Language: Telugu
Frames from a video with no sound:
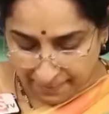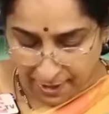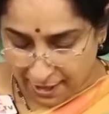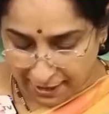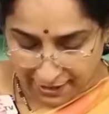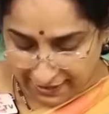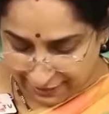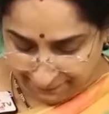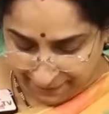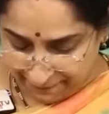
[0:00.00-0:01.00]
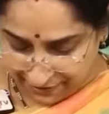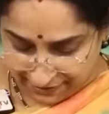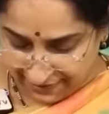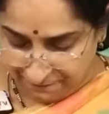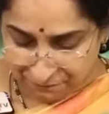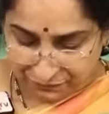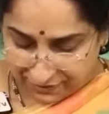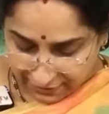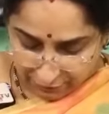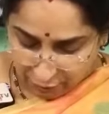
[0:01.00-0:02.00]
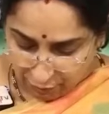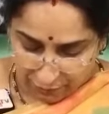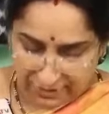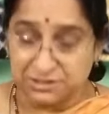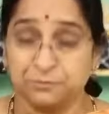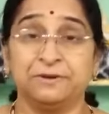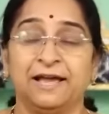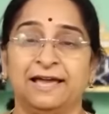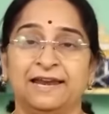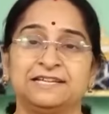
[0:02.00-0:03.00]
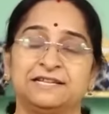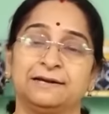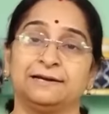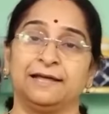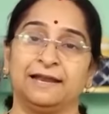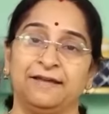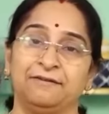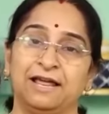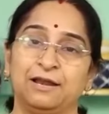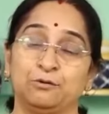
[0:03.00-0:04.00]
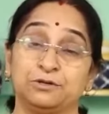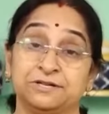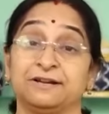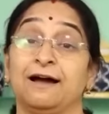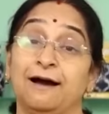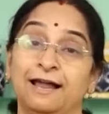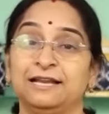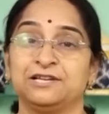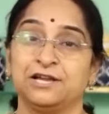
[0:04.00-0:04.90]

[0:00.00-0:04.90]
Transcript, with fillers: బాగా కదిపామంటే ఇందులో కొంచెం ఏరేషన్ అంటారు ఏమనాలి కొంచెం గాలి